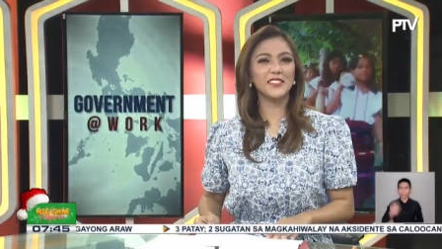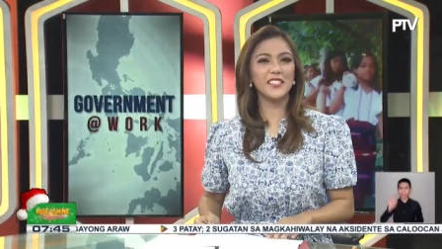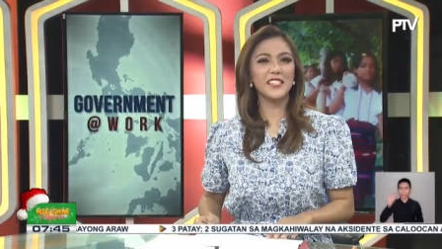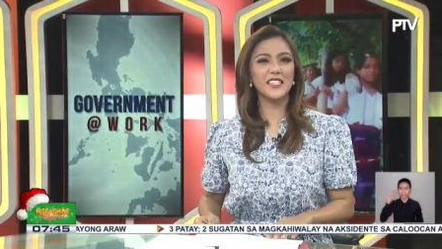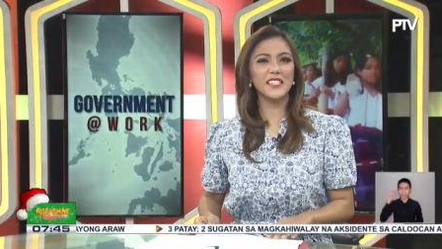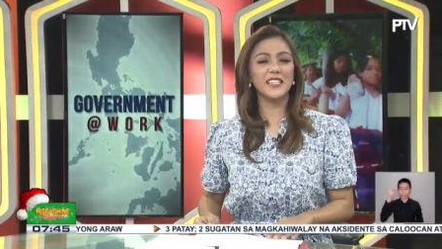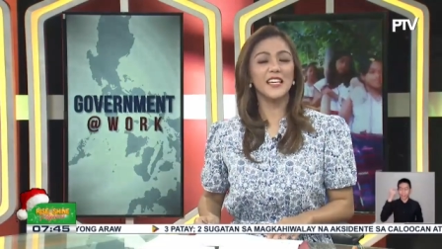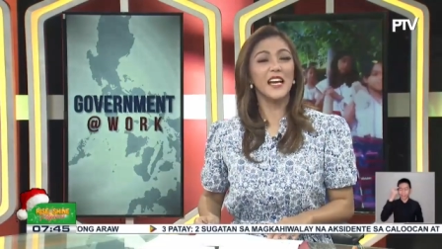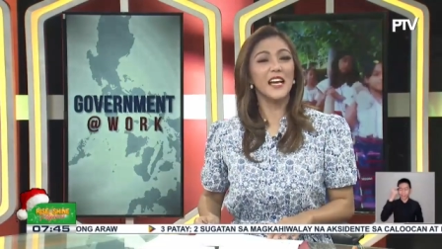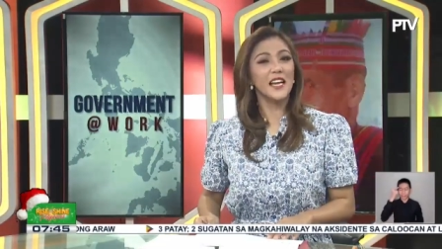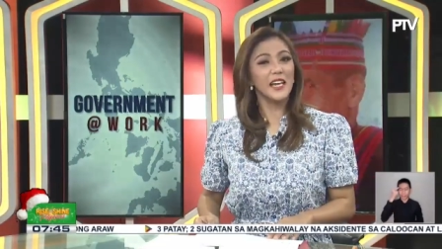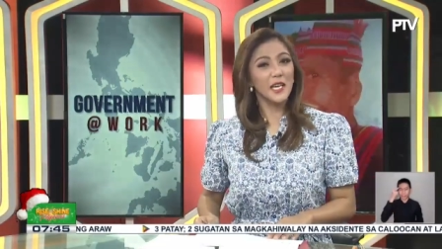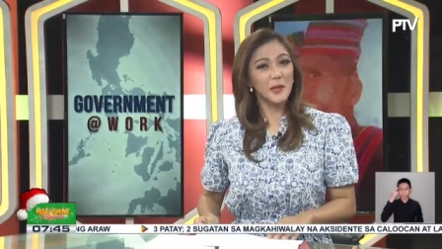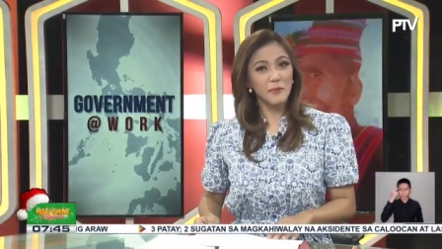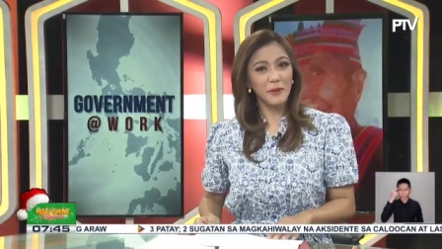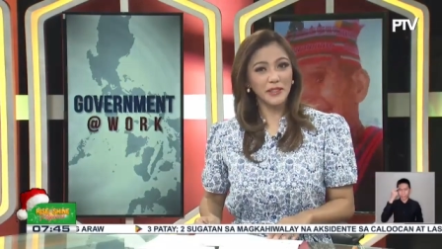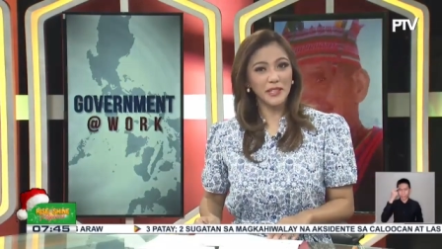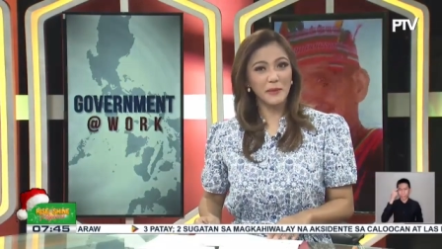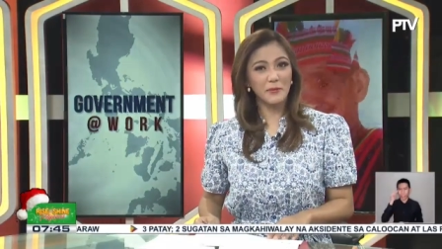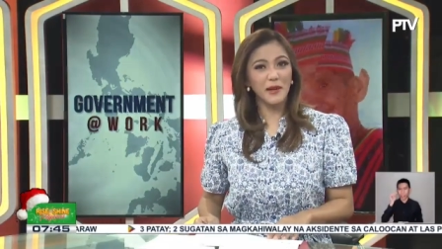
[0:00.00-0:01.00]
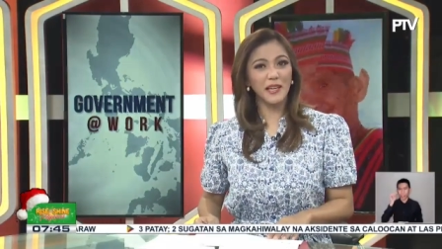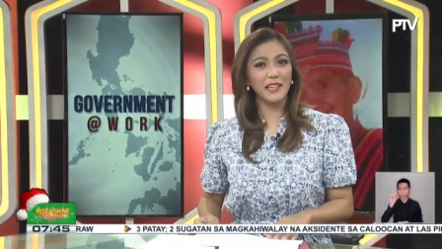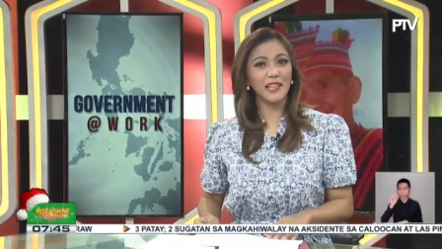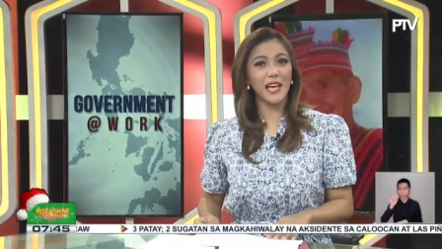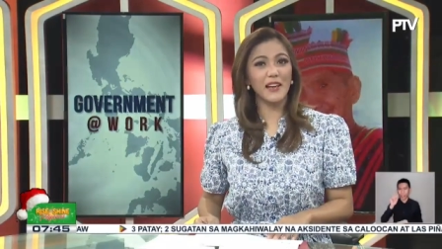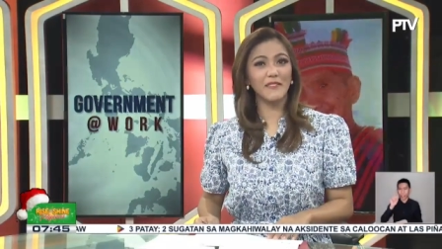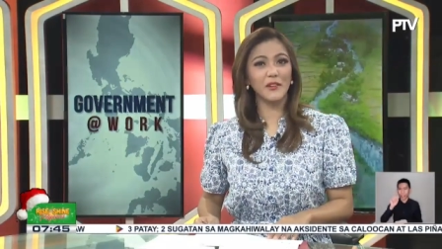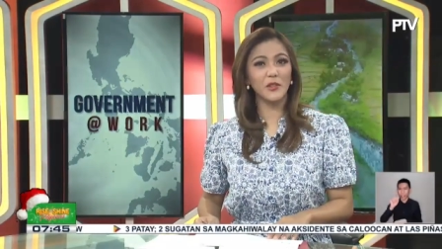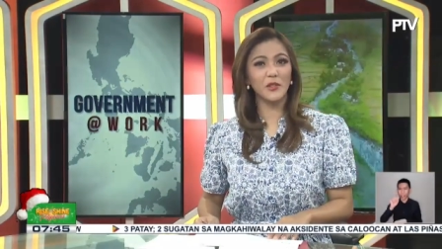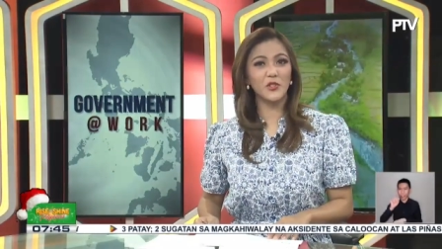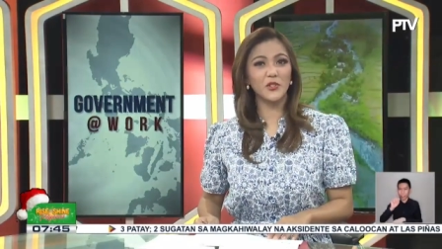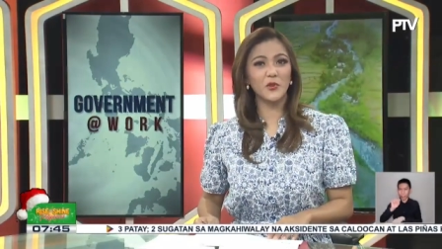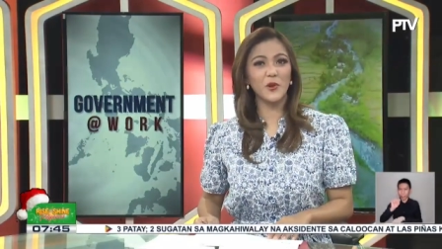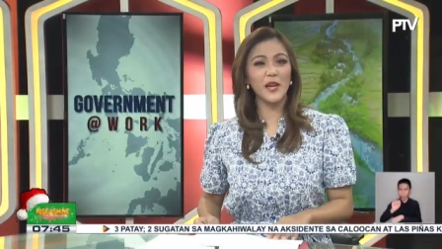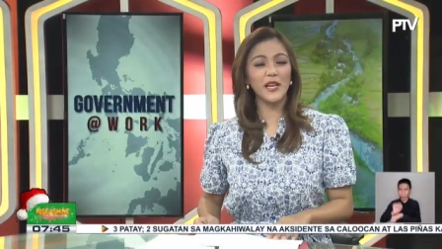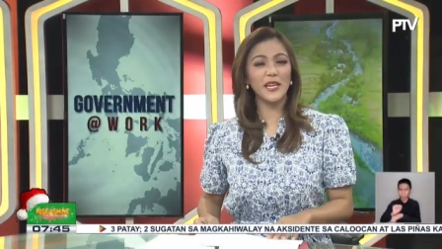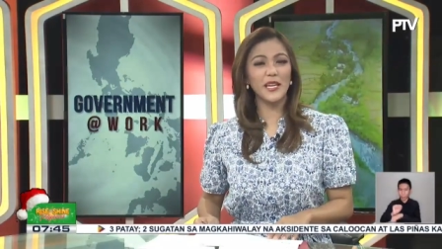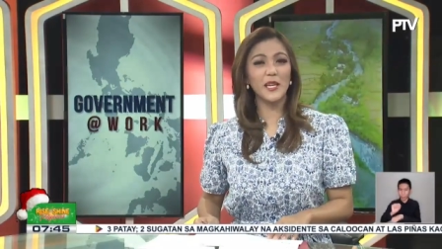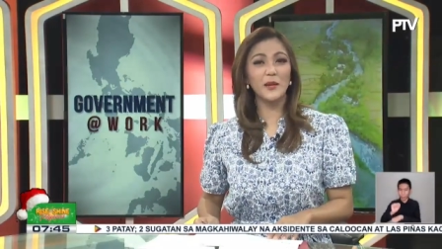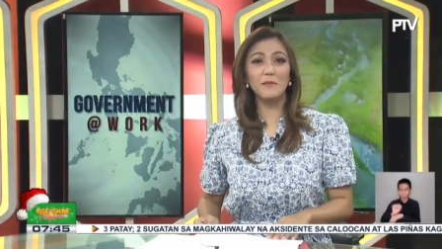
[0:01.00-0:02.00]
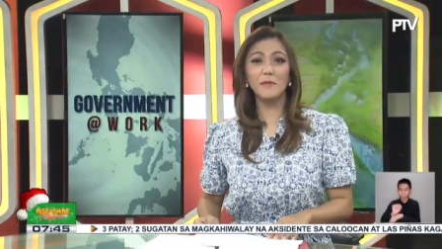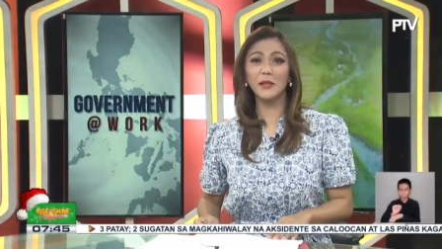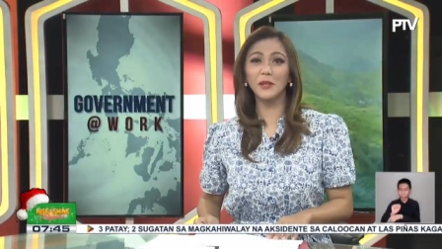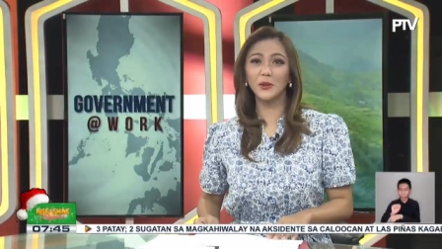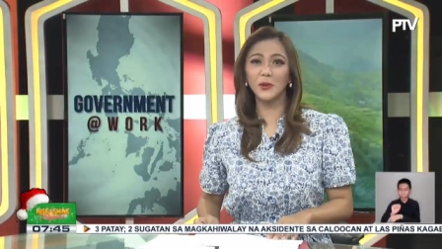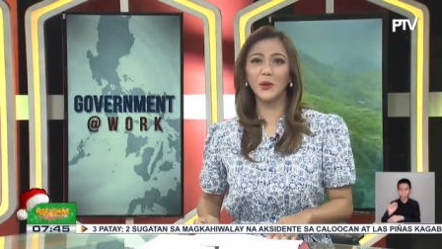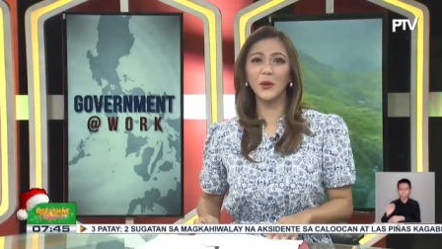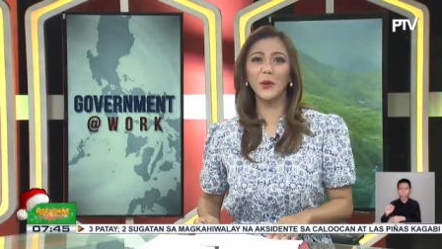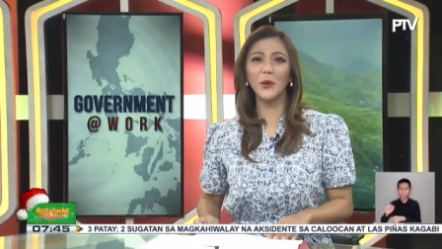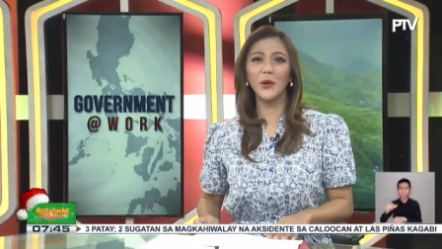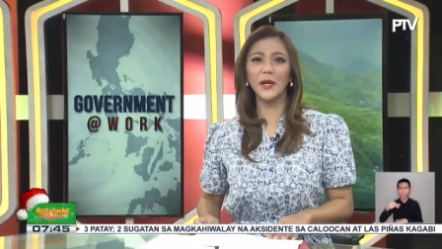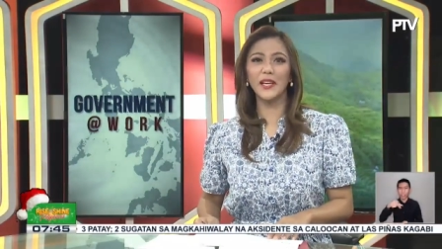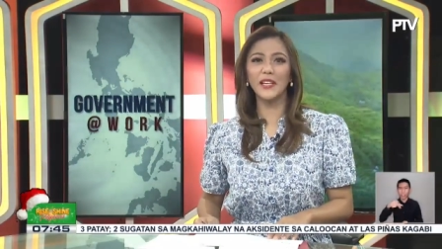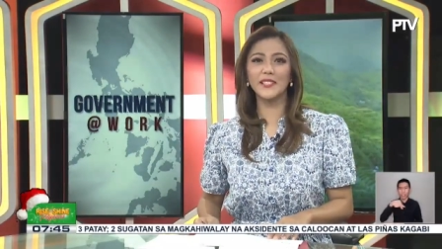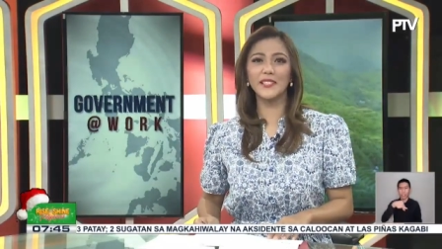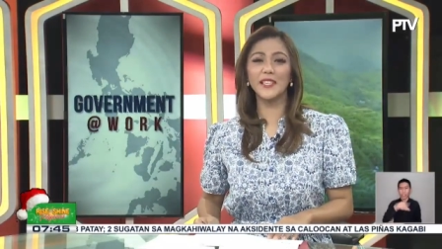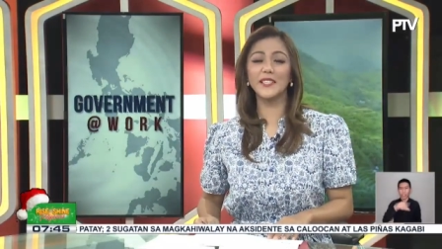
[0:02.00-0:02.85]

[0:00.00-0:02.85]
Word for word: City, iba't ibang livelihood training patuloy.